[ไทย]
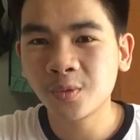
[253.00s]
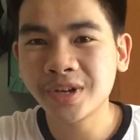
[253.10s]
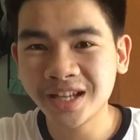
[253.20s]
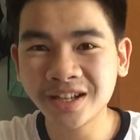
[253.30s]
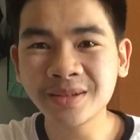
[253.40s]
วั
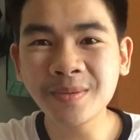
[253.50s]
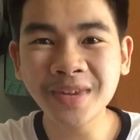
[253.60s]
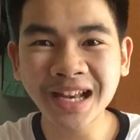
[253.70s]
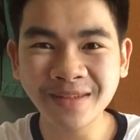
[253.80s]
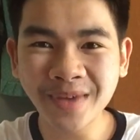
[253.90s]
นนี้ก็จะไม่
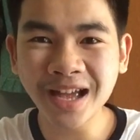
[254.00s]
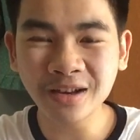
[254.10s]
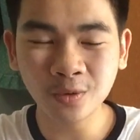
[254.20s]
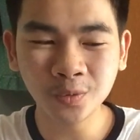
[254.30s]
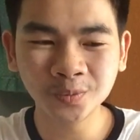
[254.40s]
มีอะไรมาก
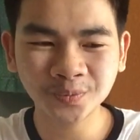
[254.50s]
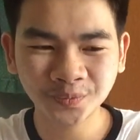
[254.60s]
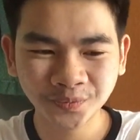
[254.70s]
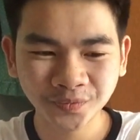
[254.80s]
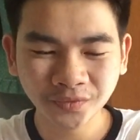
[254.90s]
แล้ว
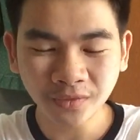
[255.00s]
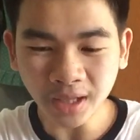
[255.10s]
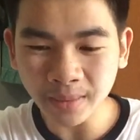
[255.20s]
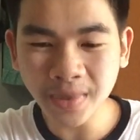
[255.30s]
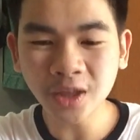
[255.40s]

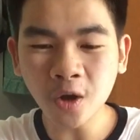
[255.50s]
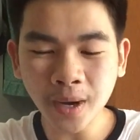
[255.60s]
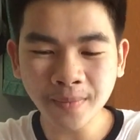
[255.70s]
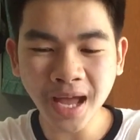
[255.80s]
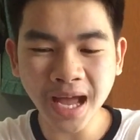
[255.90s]
มาตอบ
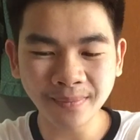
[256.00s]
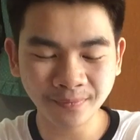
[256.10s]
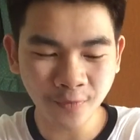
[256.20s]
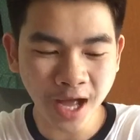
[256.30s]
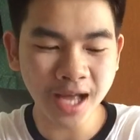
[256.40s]
คำถาม
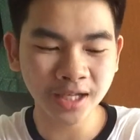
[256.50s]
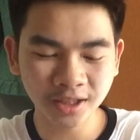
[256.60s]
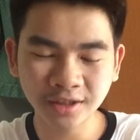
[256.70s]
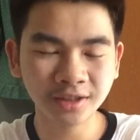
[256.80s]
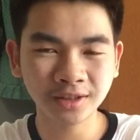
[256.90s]
ว่า
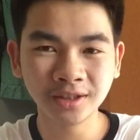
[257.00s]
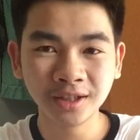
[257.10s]
เออ